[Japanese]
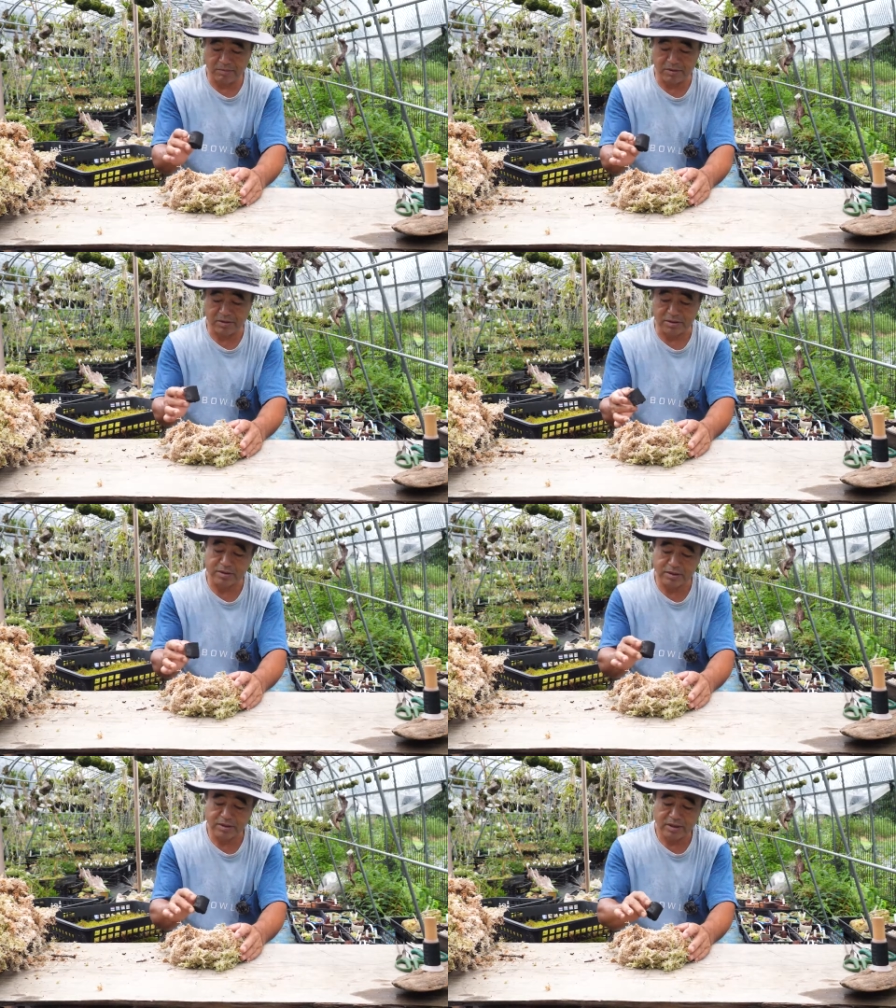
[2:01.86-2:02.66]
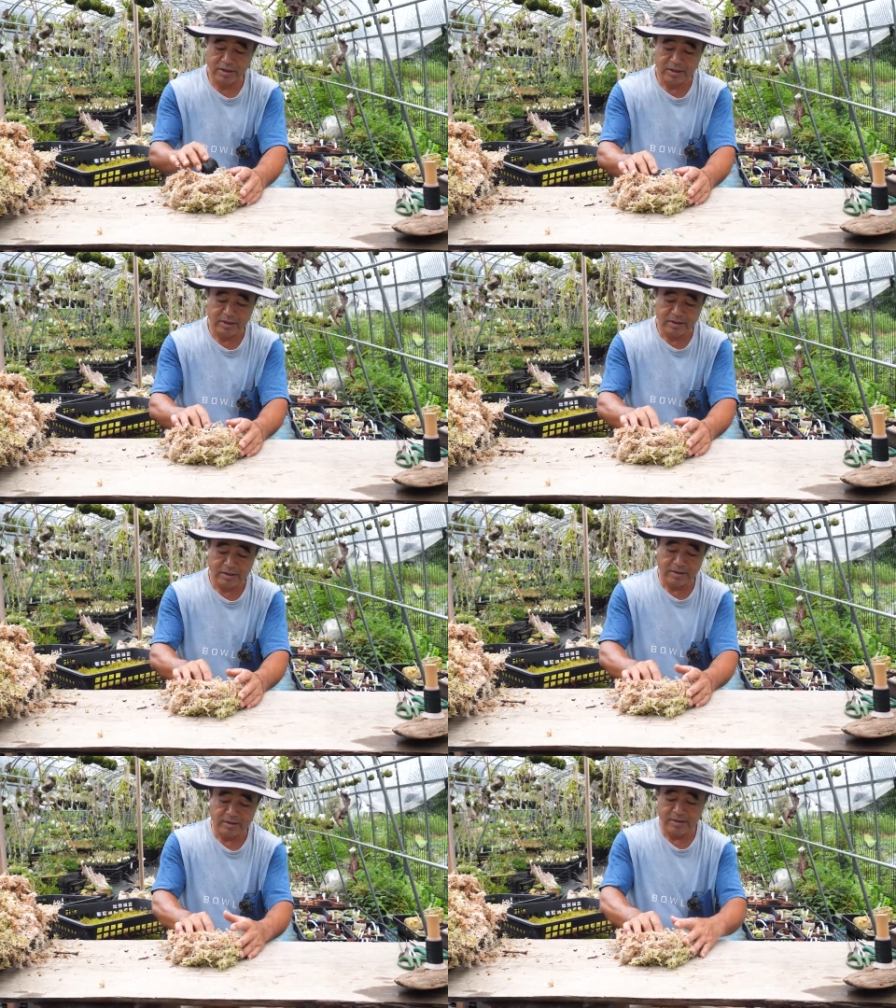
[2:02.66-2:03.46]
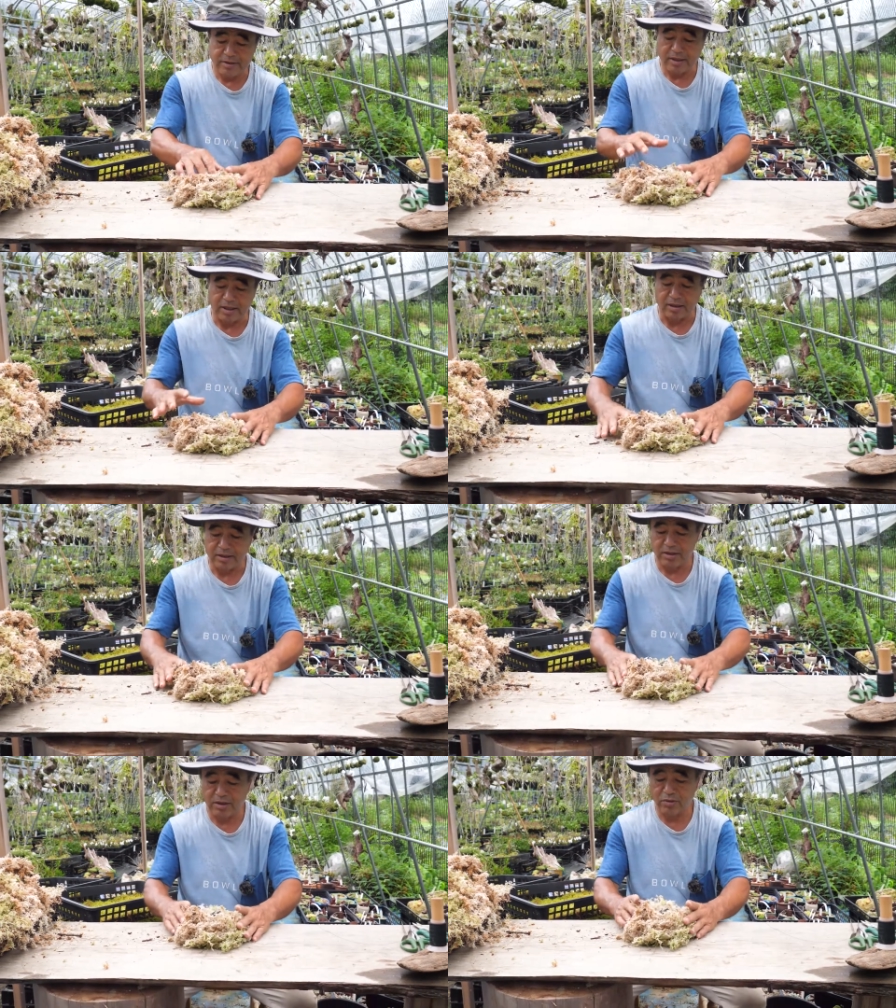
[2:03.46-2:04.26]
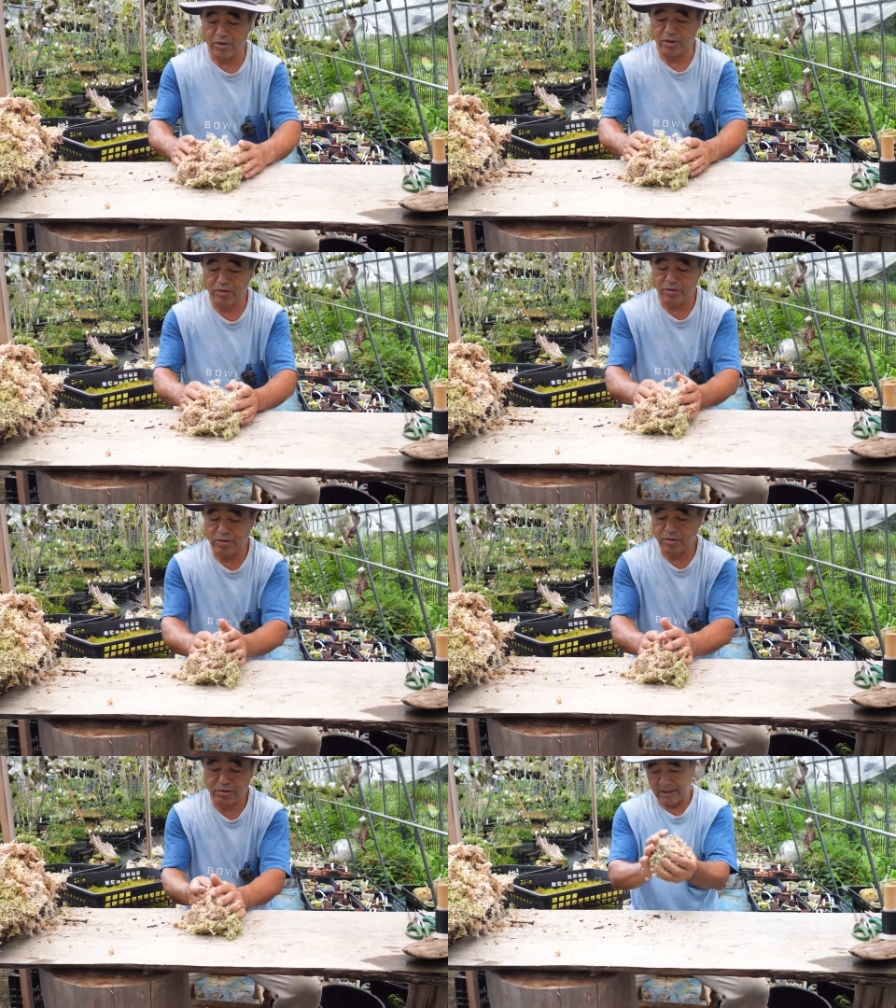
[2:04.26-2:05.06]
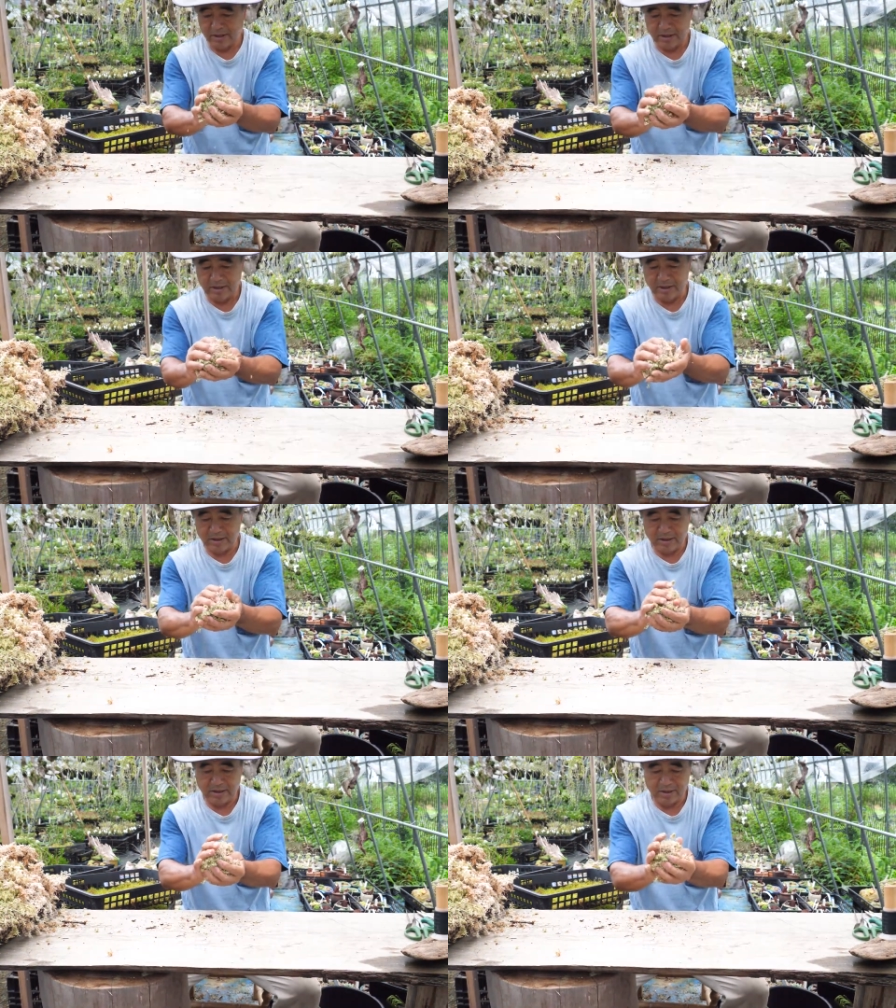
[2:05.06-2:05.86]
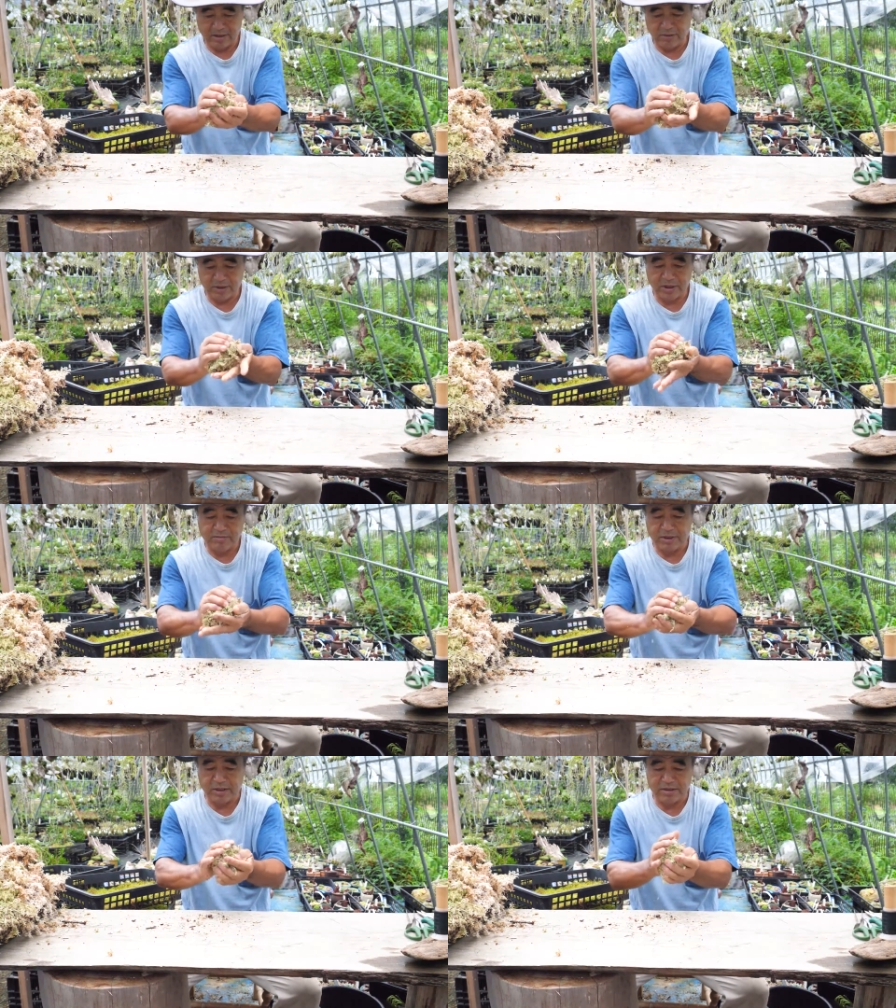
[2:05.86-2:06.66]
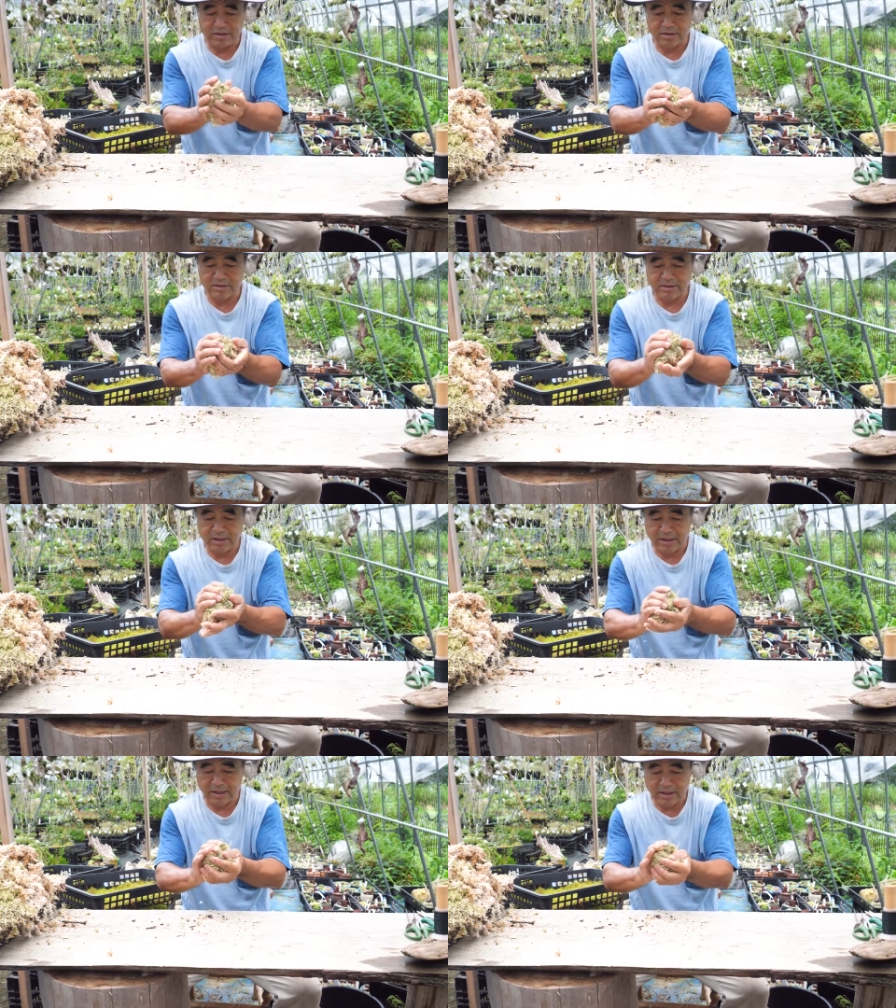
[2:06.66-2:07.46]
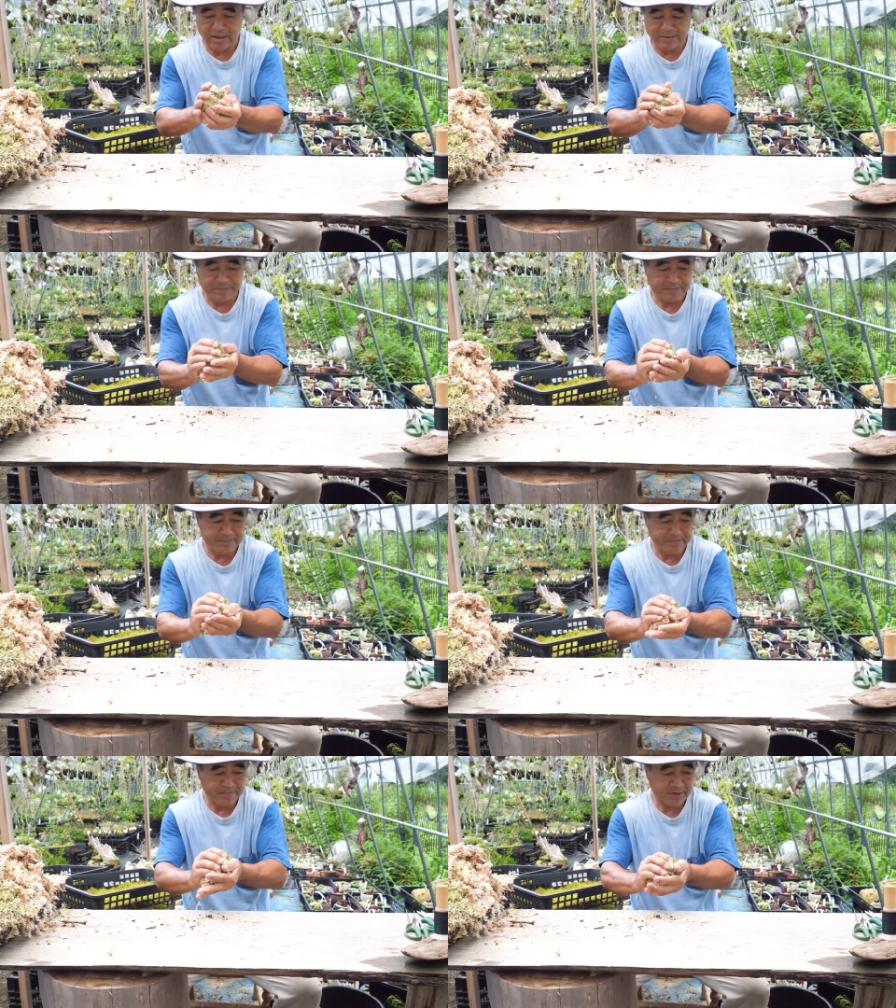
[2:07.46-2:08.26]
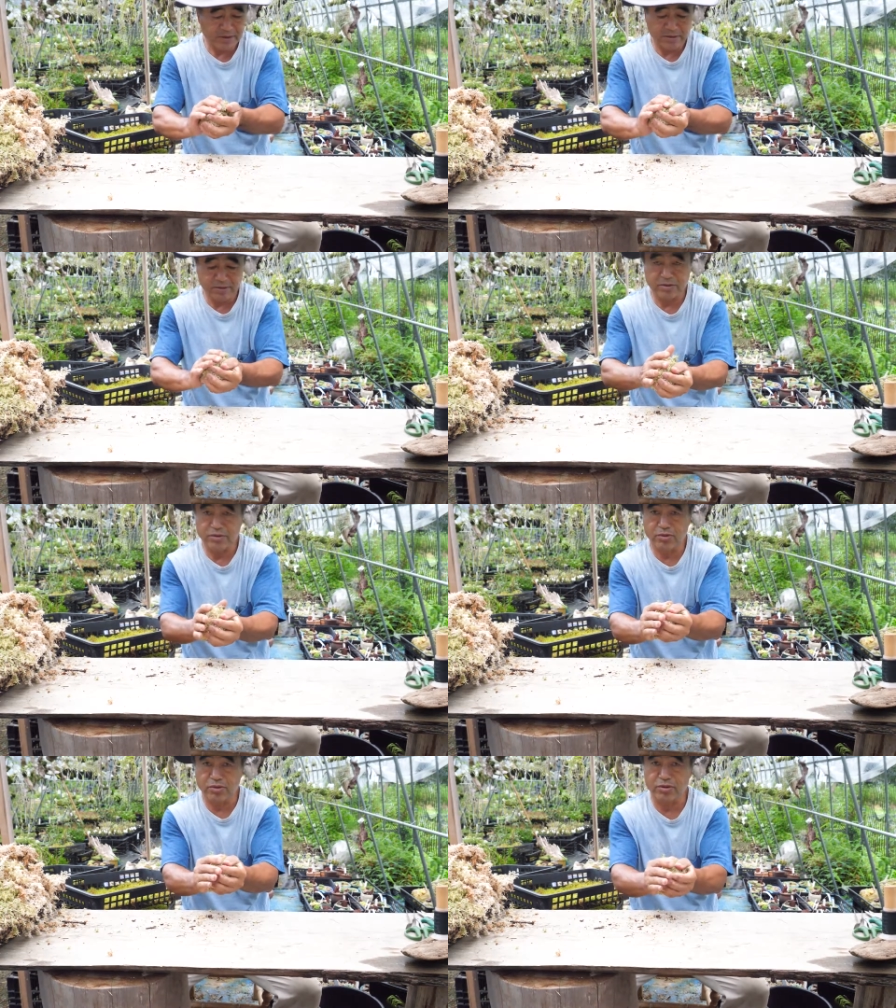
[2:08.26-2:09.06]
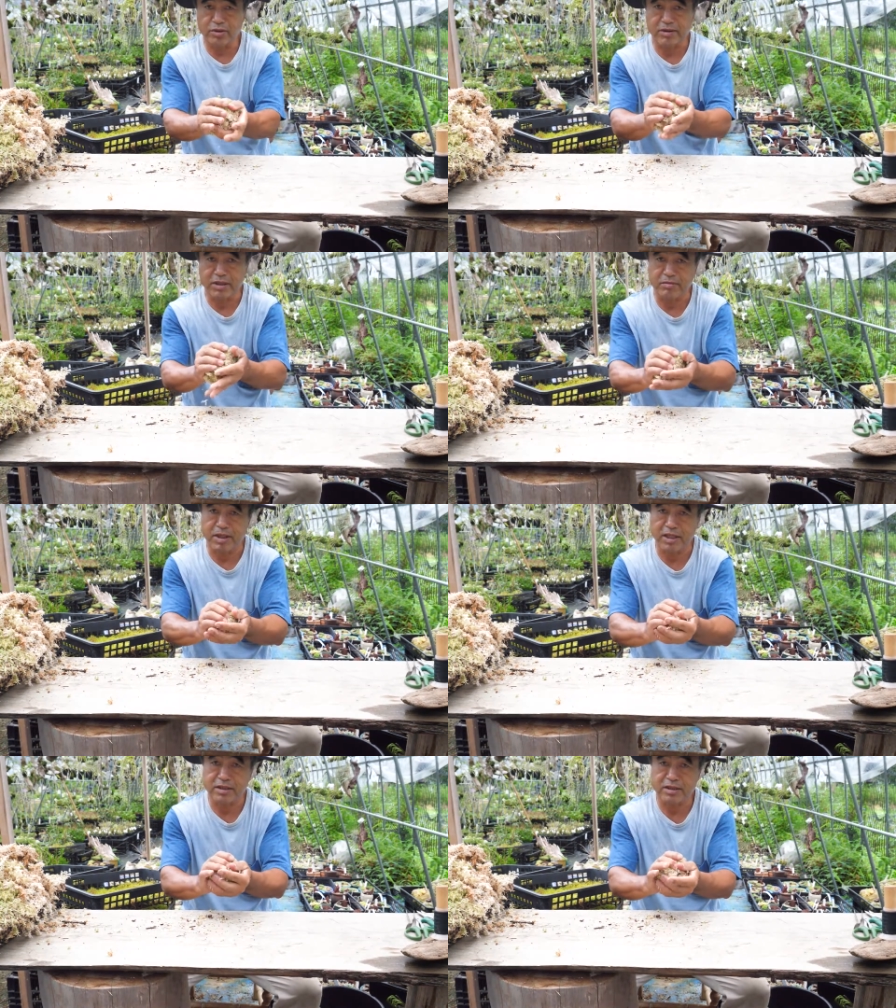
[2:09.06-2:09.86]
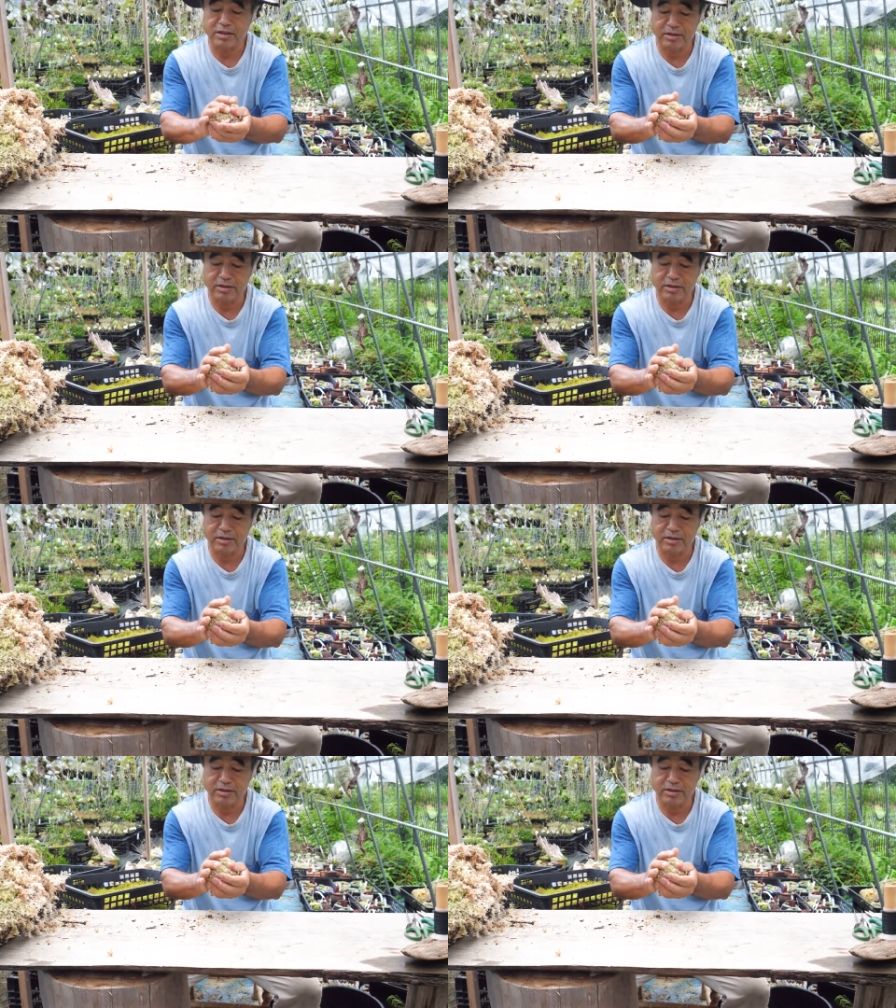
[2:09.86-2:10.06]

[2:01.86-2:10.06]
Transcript: れます、はい、でこれを、えー、おにぎりみたいに包んでから黒糸で巻きます